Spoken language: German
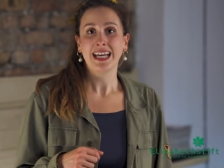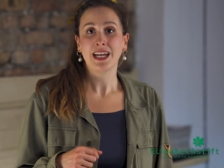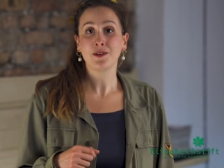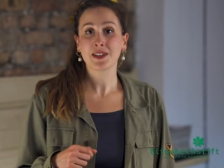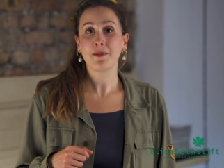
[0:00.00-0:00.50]

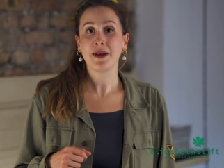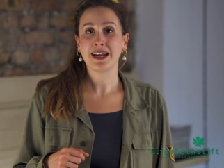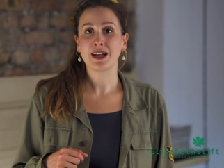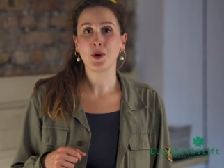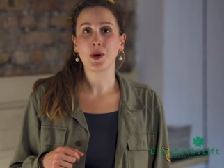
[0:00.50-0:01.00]
In unserer
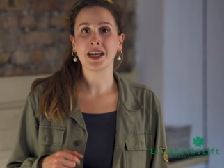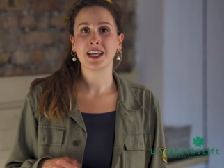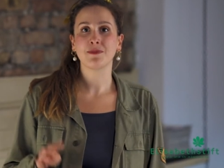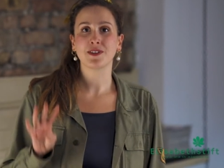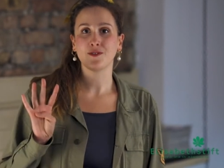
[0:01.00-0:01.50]
Pädagogik
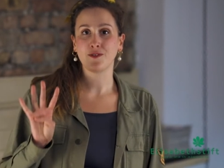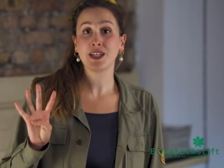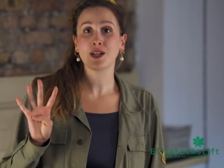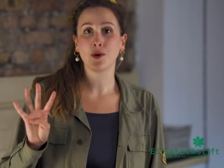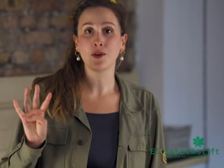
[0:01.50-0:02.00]
gibt es
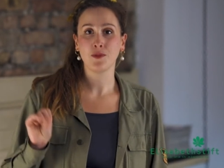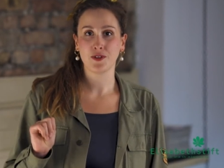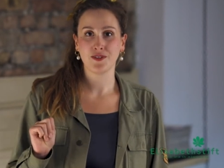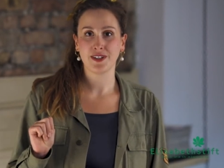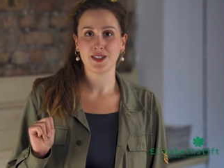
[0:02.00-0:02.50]
vier
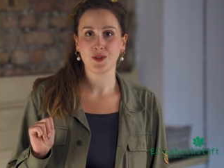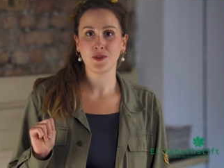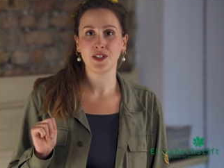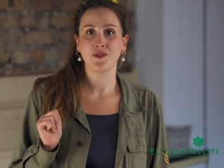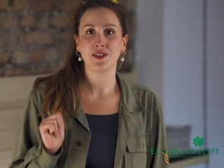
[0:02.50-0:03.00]

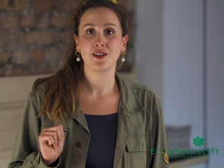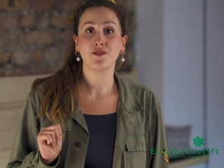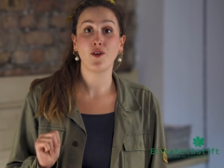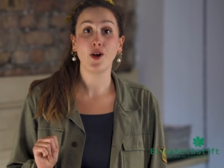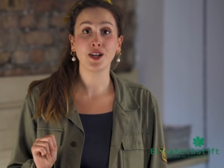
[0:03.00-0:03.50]
Grundmotivationen, die wir in den
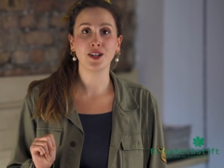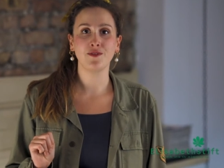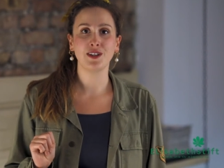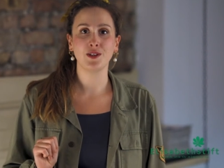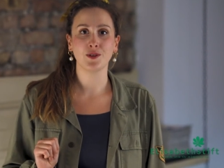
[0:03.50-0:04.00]

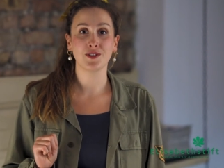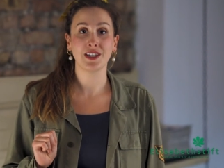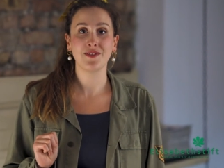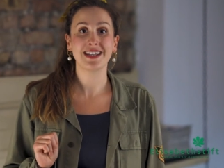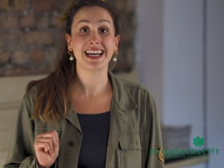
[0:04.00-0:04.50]
folgenden Videos
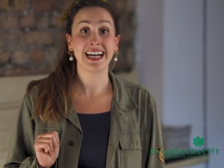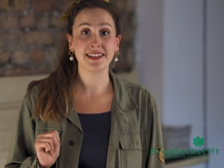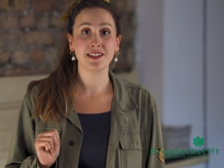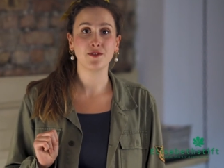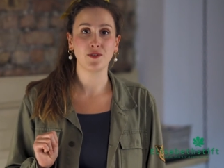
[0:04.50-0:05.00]
jeweils
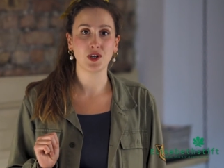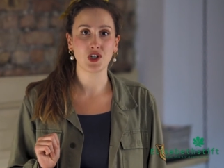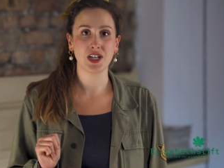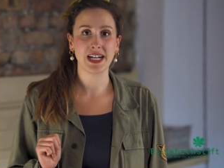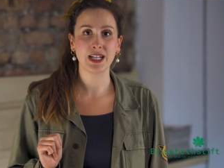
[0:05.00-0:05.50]
einzeln
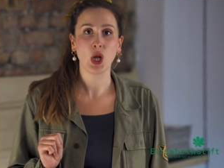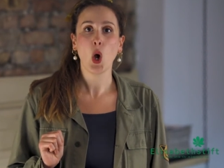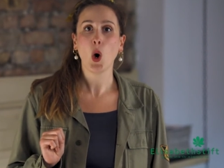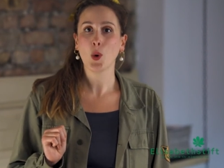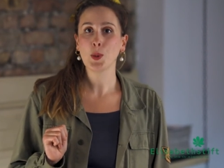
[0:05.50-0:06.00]
vorstellen
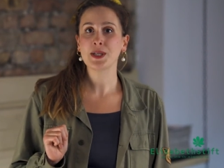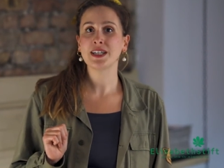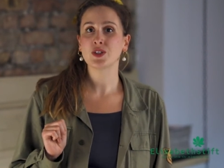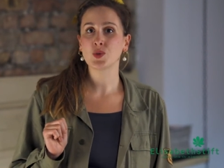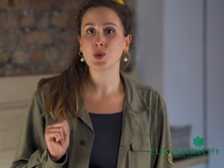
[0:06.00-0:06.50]
und die
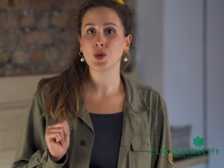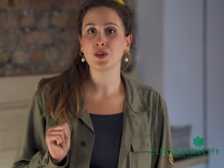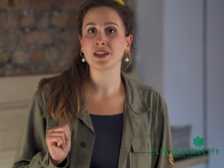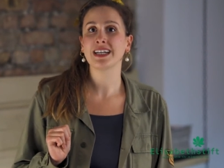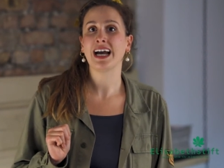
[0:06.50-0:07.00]

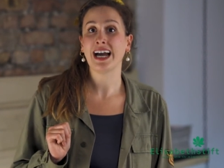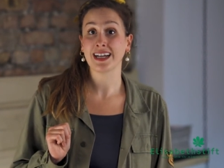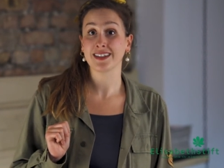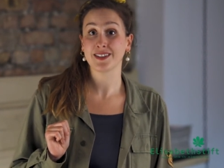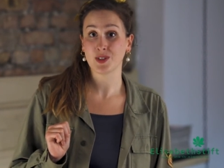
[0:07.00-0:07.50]
dazugehörige
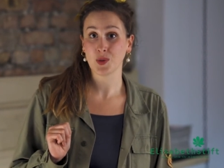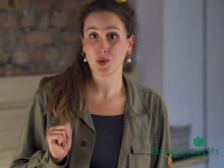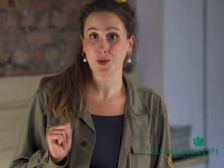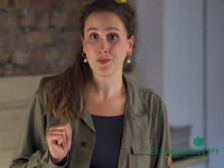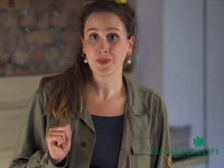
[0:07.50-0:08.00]

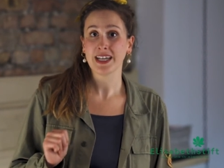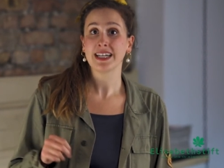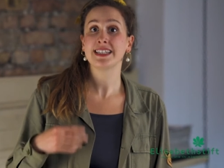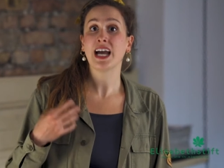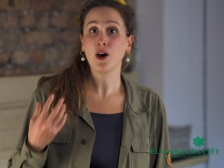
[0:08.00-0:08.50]
Aggression,
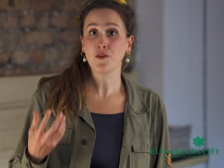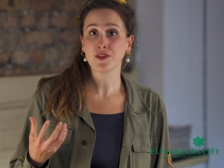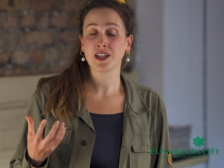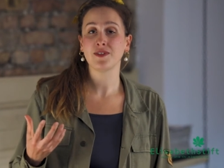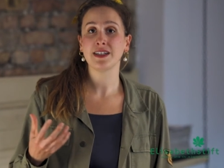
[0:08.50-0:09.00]
die
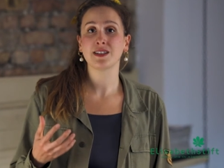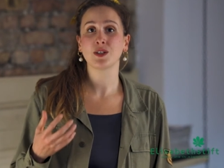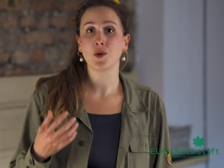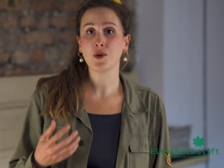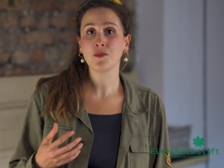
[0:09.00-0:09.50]
auftritt, wenn diese
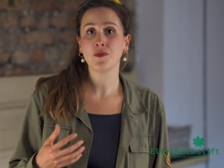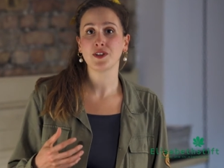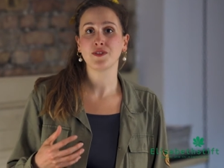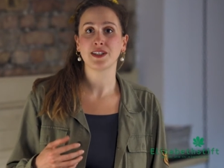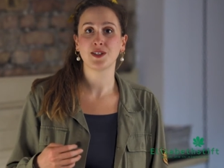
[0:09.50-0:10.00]

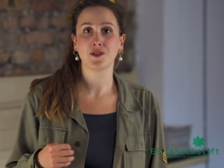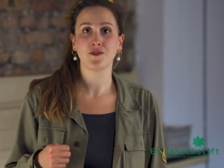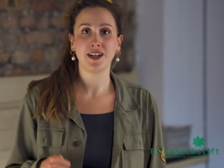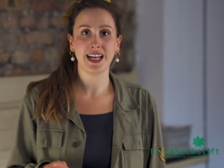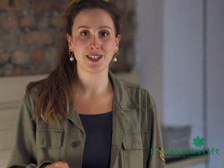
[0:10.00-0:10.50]
Grundmotivation
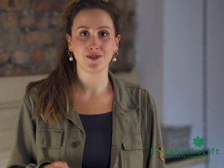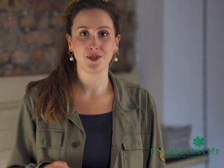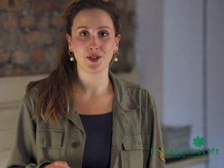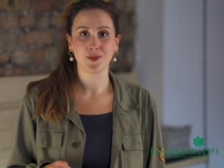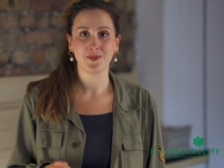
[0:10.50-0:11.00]
verletzt
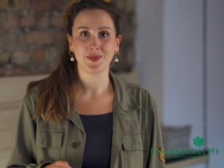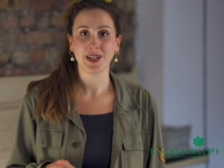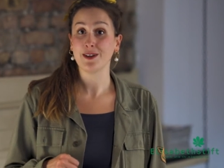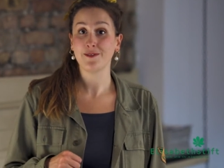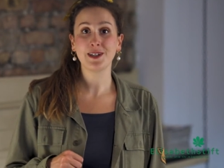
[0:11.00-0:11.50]
wird.
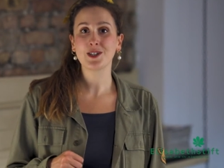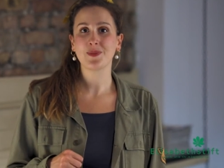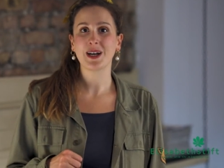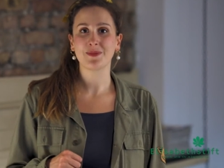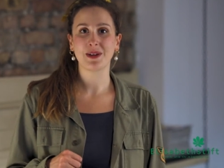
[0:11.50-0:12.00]
Viel
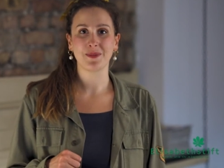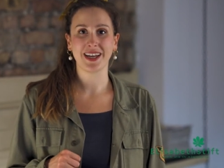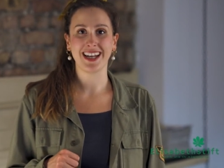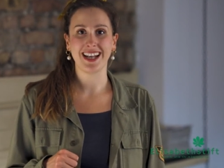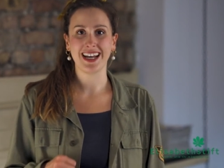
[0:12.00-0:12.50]
Spaß beim
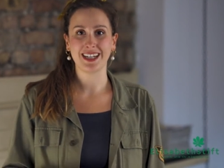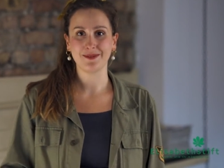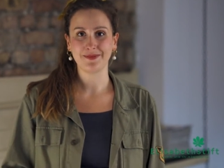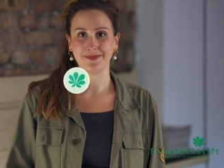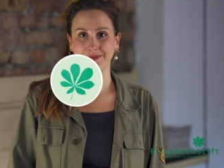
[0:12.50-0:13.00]
Kennenlernen.